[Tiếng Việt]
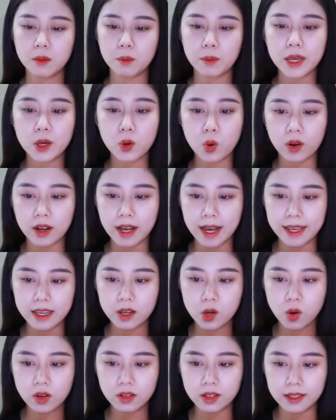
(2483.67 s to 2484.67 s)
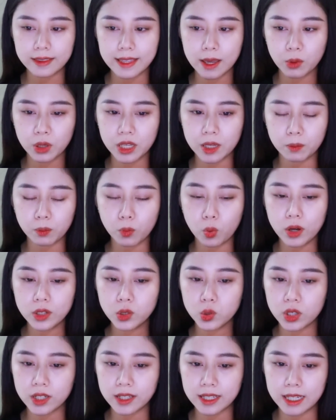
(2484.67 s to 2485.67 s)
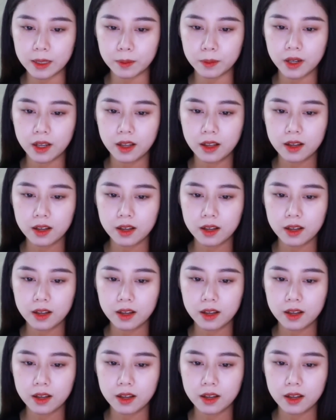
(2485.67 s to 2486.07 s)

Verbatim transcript: Mấy cô gái có người theo nghiệp múa chuyên nghiệp